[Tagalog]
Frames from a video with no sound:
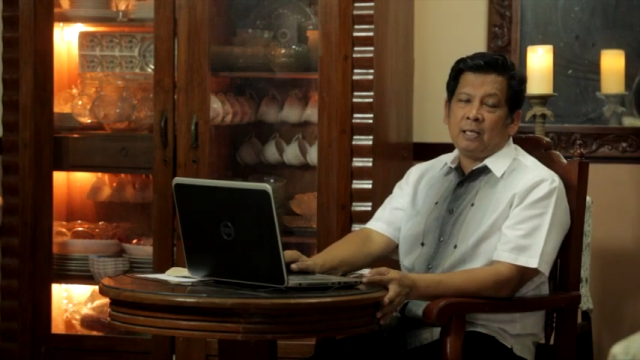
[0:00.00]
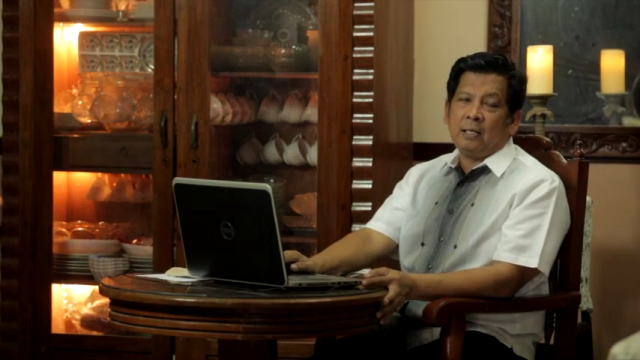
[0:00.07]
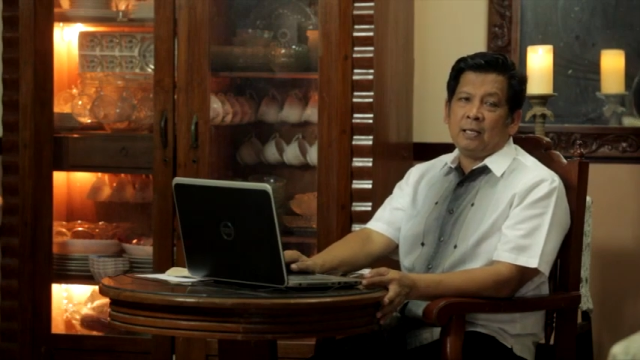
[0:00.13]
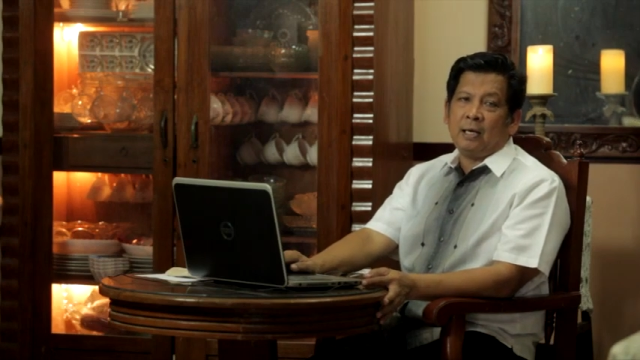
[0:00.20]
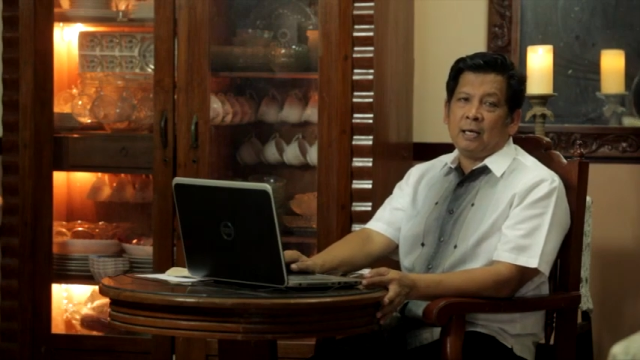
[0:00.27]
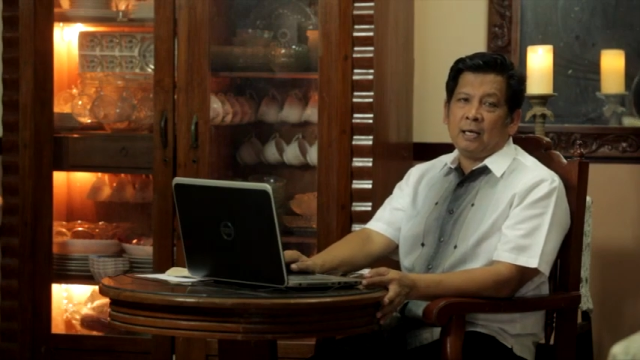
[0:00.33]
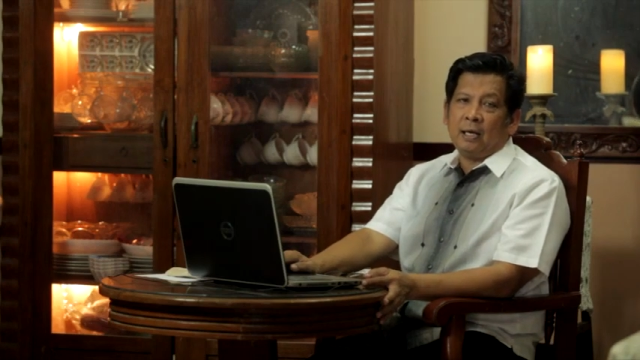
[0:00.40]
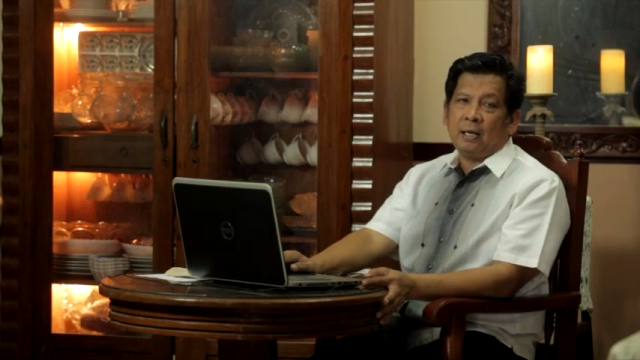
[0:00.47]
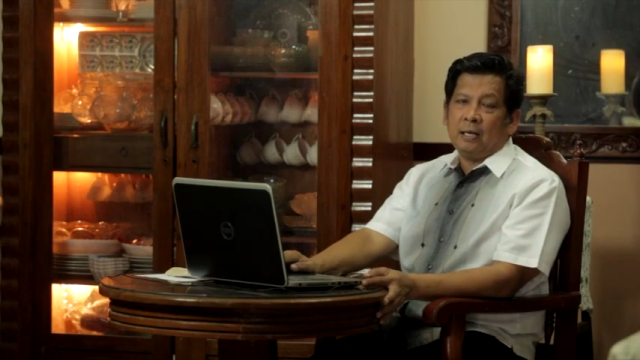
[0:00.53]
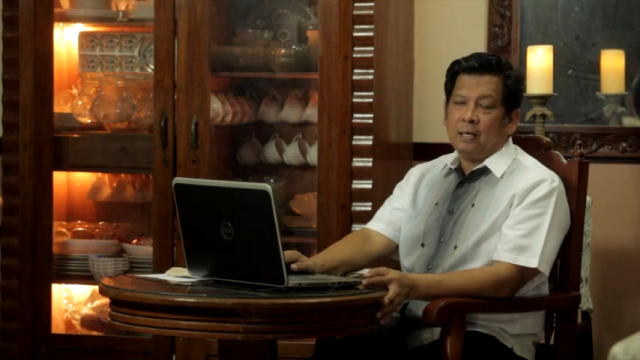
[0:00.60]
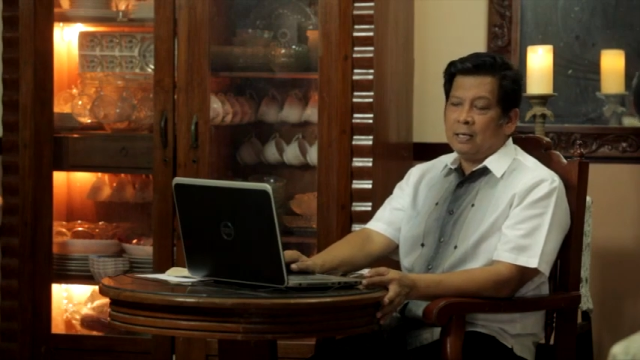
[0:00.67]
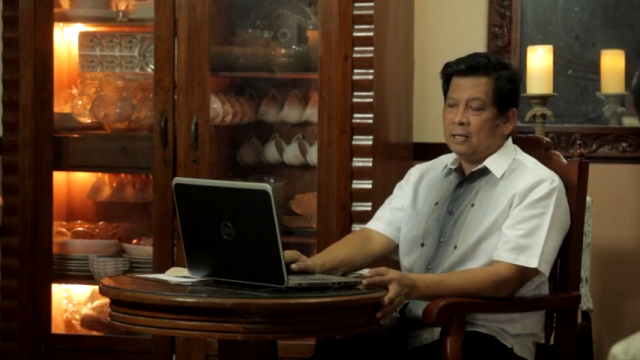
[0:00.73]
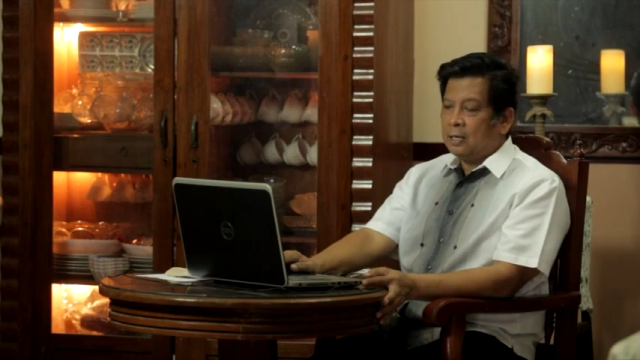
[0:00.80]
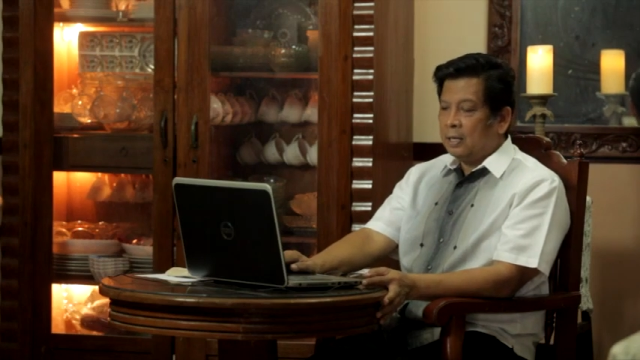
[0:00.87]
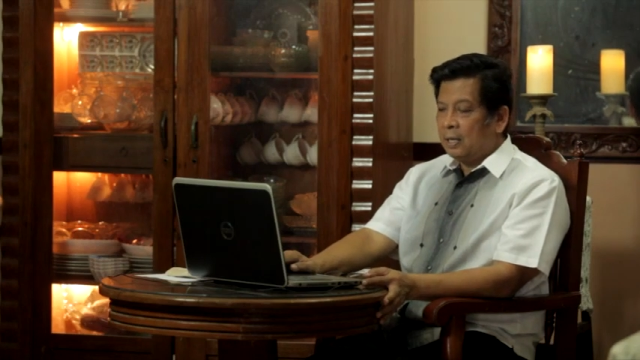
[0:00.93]
na
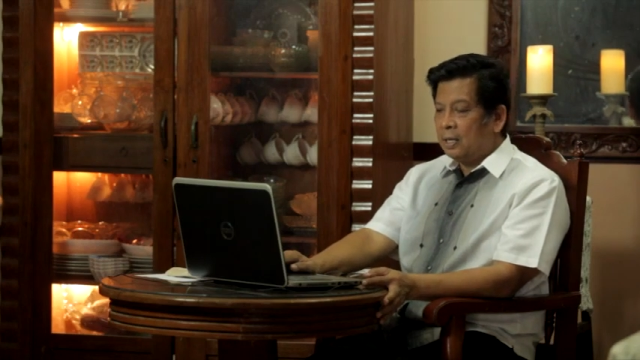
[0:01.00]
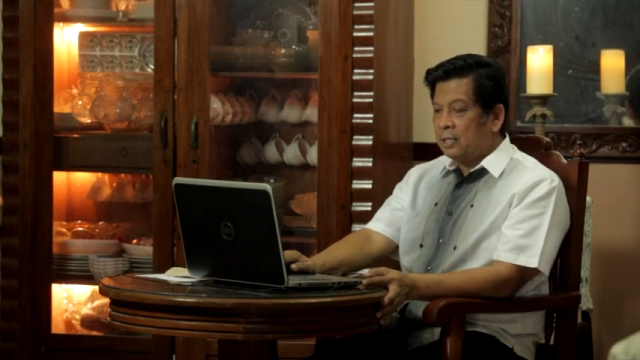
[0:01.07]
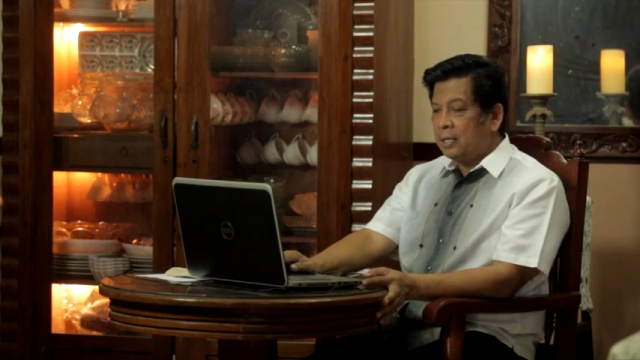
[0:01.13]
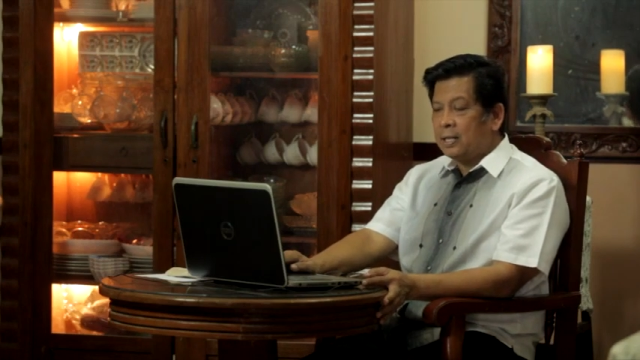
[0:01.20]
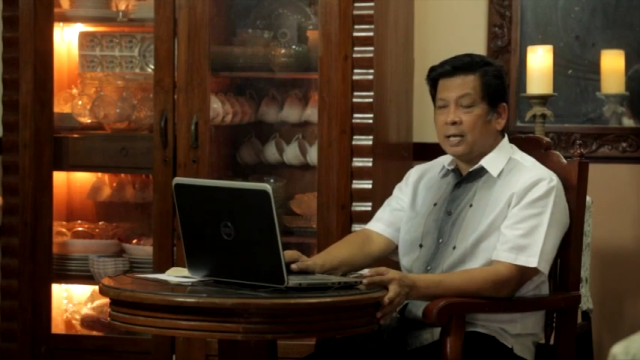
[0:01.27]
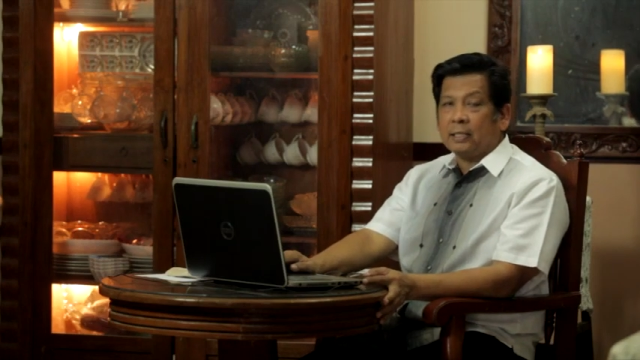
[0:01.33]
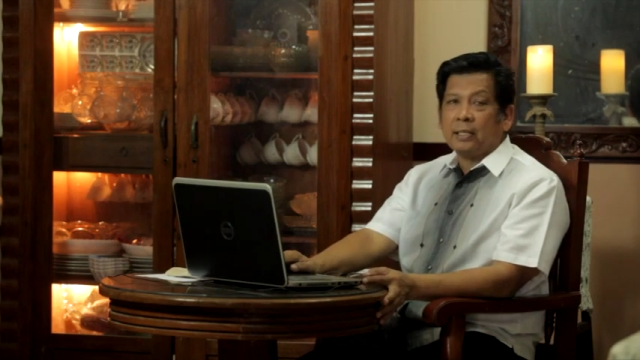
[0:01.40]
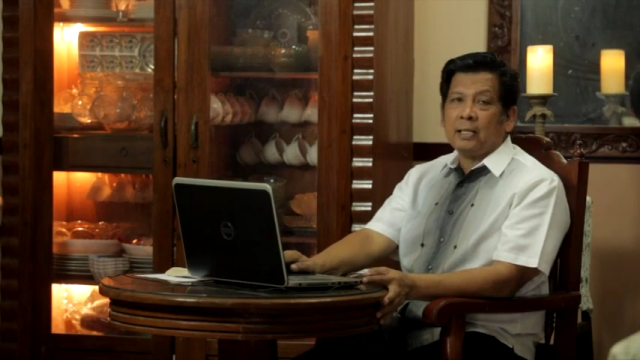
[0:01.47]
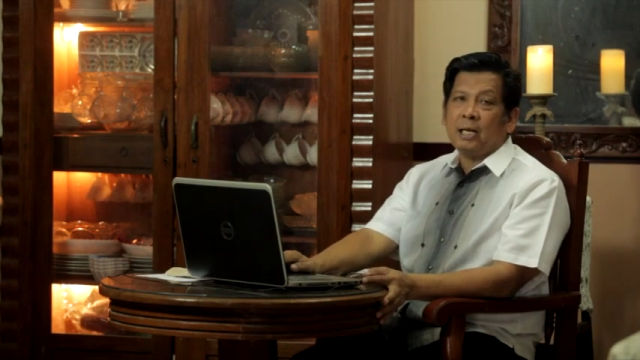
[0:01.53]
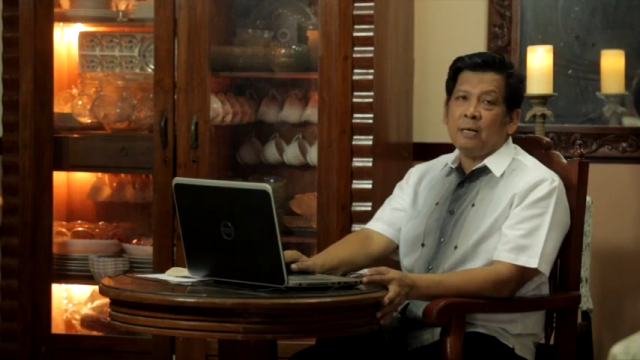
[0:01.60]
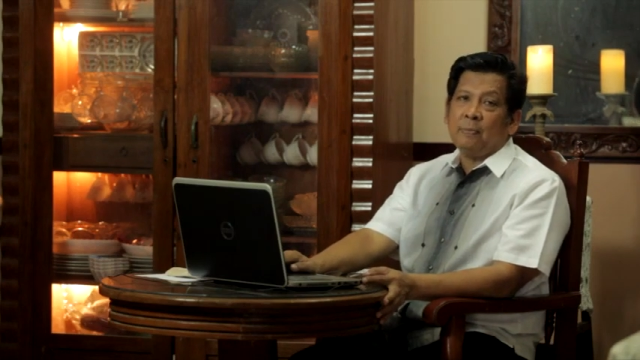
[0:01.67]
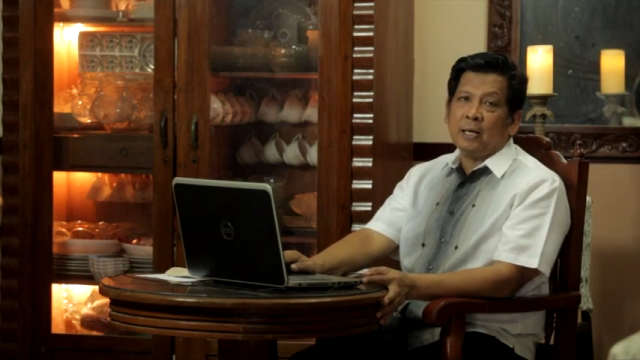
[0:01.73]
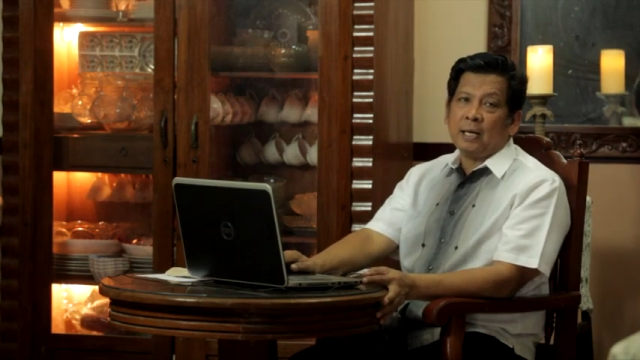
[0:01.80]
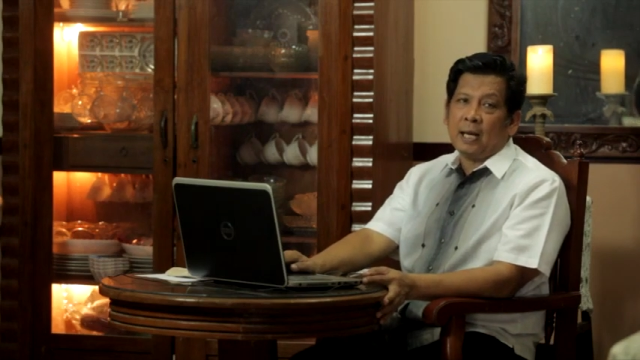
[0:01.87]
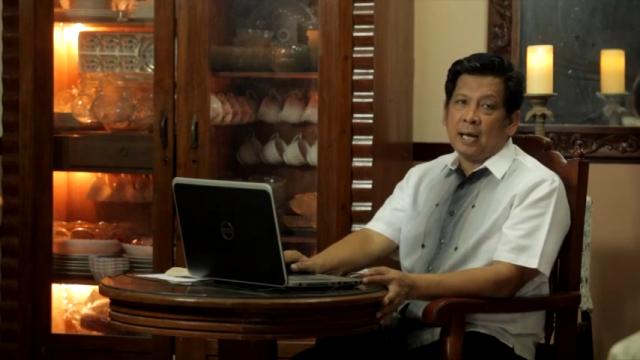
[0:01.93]
hindi natin alam
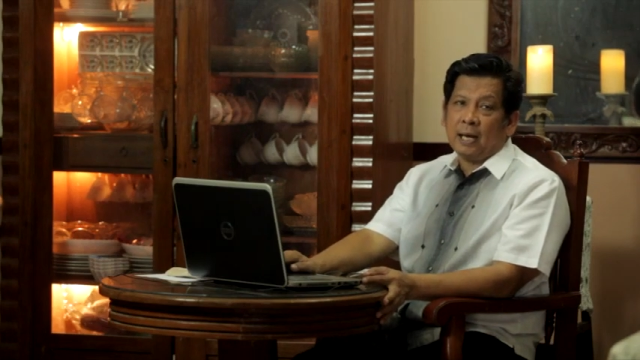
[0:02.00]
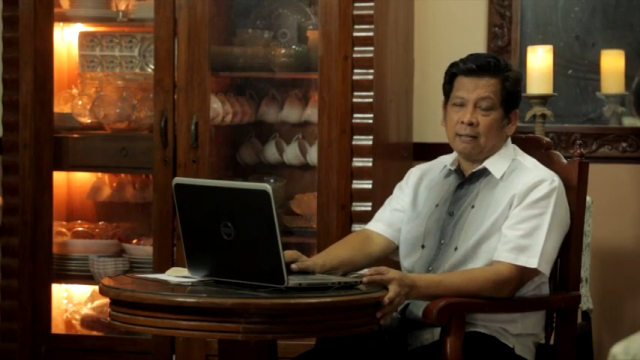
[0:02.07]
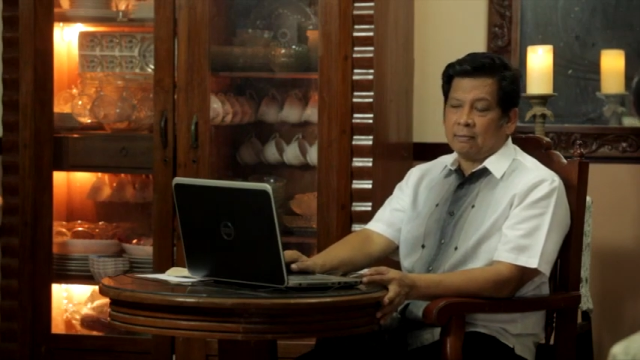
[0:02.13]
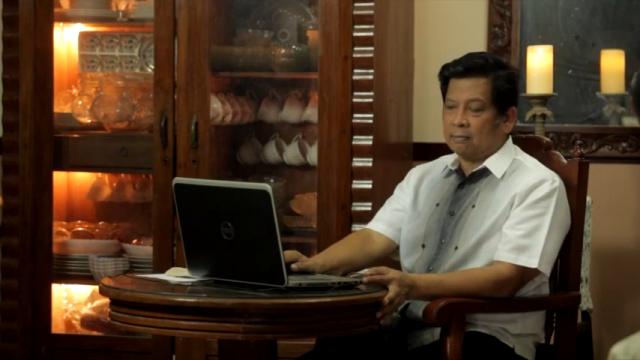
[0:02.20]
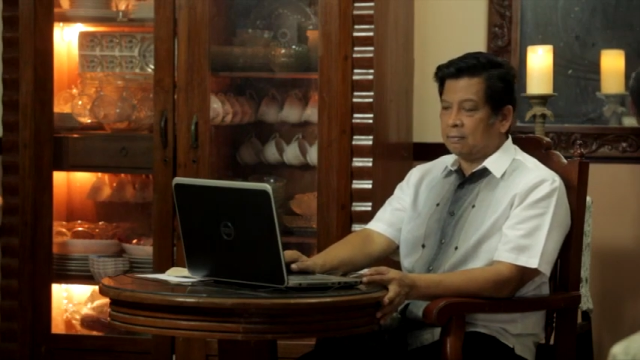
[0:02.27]
ang lahat.